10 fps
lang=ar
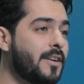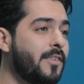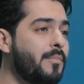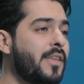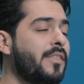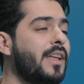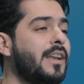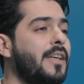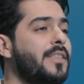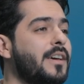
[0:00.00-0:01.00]
فمن ذا
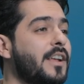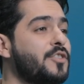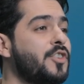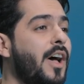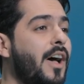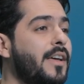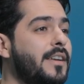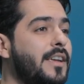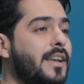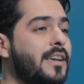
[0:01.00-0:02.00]
الذي
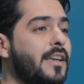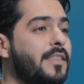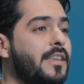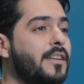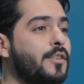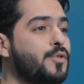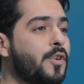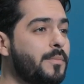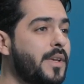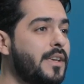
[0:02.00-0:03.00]
رجاني لكثير
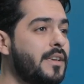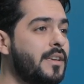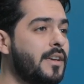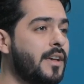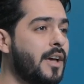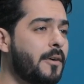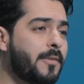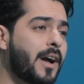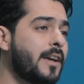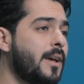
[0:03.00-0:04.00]
جرمه
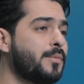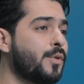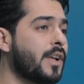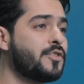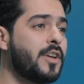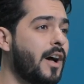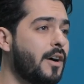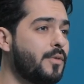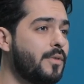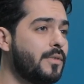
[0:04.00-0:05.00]
فخيبت
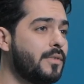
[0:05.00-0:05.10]
رجاءه